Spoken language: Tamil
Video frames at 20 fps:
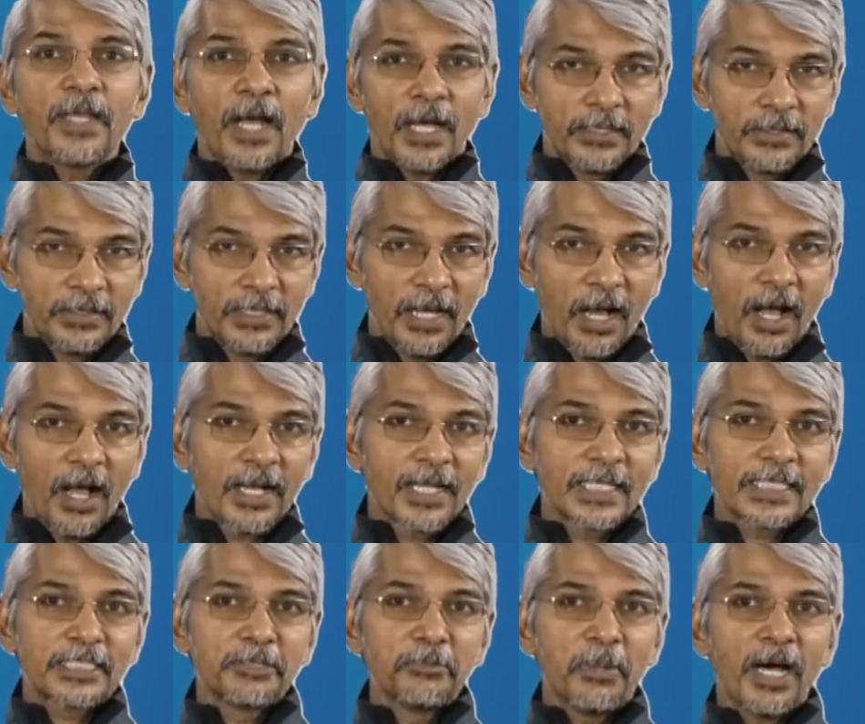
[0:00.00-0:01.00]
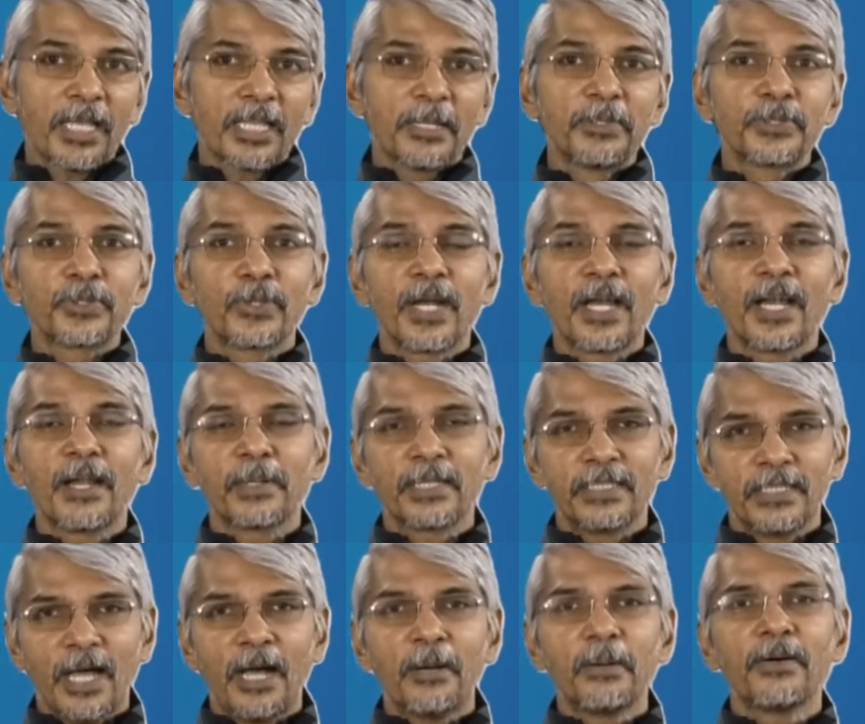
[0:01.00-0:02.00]
அது இந்த ஆகஸ்ட் மாதம்னு சொன்னாலே
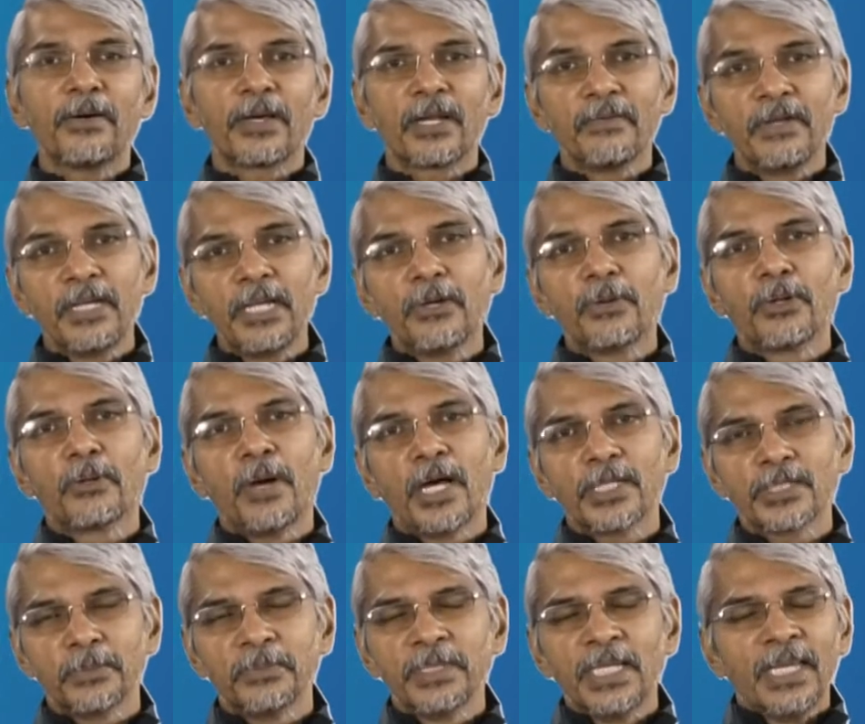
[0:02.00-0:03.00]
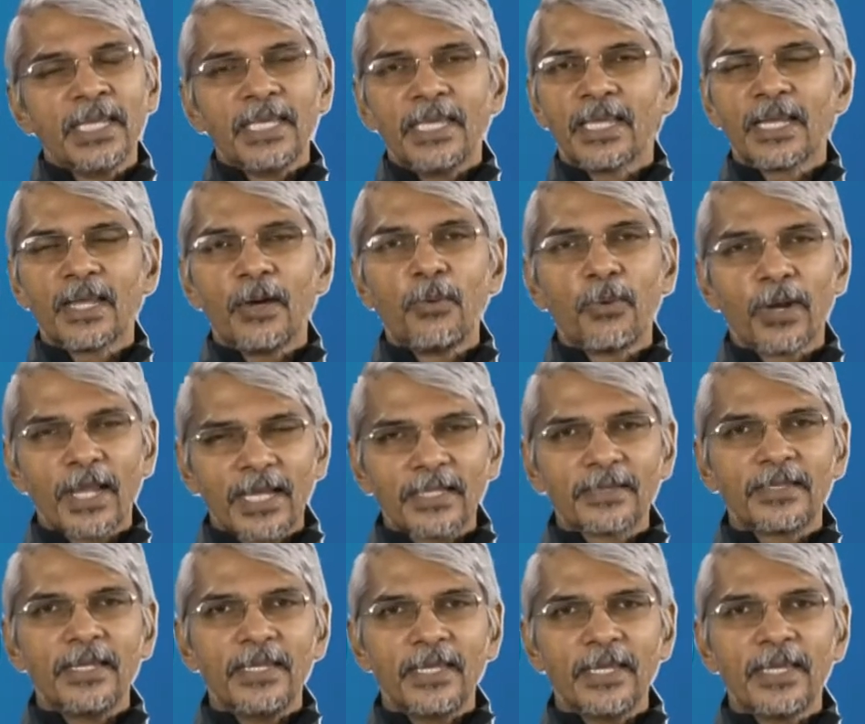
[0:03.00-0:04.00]
நமக்கு ஞாபகம் வர வேண்டிய ஒரு மாதம் ஏன்னா
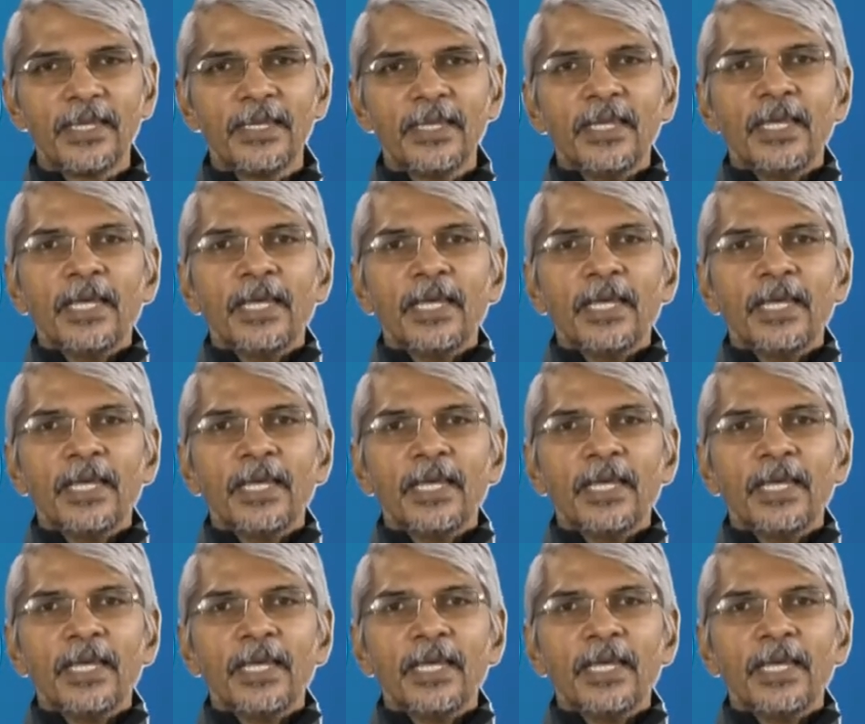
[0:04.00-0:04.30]
உலகத்திலேயே